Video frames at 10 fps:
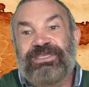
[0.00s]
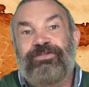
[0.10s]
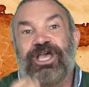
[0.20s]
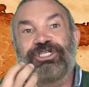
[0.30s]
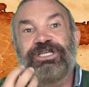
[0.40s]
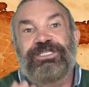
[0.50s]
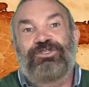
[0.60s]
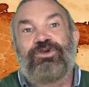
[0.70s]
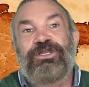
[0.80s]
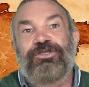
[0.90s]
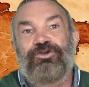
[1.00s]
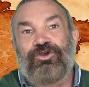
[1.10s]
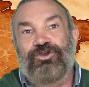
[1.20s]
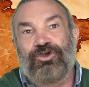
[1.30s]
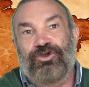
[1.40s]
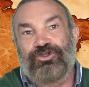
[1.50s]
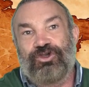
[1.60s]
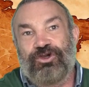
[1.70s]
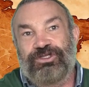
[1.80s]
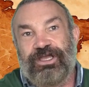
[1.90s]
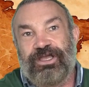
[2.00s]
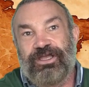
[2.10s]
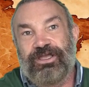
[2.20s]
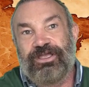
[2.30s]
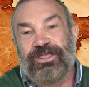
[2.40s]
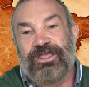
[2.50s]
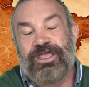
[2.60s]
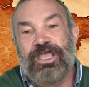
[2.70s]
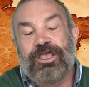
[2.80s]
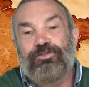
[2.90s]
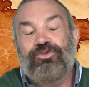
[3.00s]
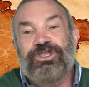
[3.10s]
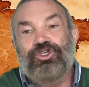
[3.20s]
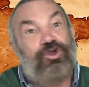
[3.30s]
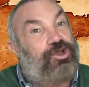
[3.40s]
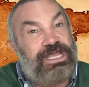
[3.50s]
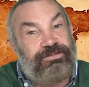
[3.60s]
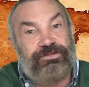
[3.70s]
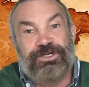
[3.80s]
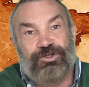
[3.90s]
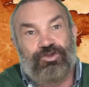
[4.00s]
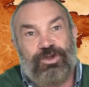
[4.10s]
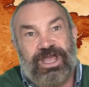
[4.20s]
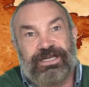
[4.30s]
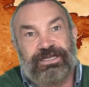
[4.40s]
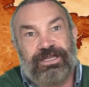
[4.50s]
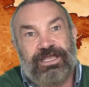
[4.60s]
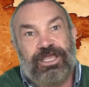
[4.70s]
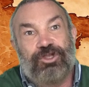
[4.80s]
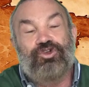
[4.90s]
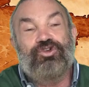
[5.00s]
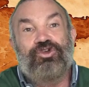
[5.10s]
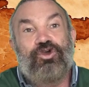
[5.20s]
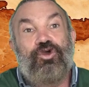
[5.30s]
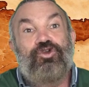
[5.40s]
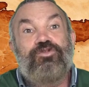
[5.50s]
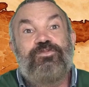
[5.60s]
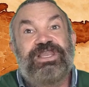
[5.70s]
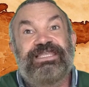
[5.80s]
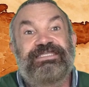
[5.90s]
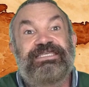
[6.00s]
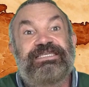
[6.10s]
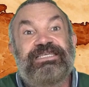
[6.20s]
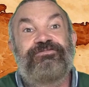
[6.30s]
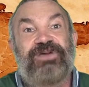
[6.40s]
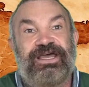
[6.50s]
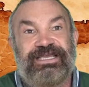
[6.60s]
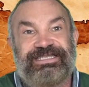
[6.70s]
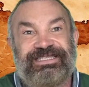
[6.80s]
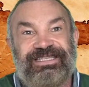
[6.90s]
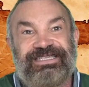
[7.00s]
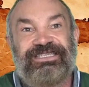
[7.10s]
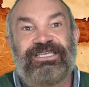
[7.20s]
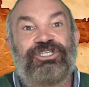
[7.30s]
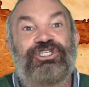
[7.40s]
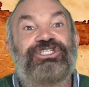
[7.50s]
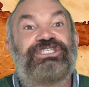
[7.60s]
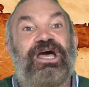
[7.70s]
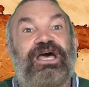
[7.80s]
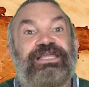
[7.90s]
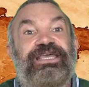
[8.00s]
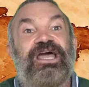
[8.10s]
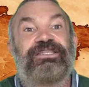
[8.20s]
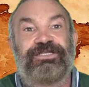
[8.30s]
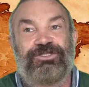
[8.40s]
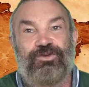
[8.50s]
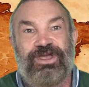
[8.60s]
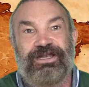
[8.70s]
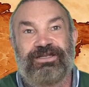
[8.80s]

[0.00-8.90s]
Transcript: bir başka ritüeli de görüyoruz orada. Bu da çok önemli bir ritüel. Çünkü ölümle dirim arasındaki geçişi sağlayan ritüel.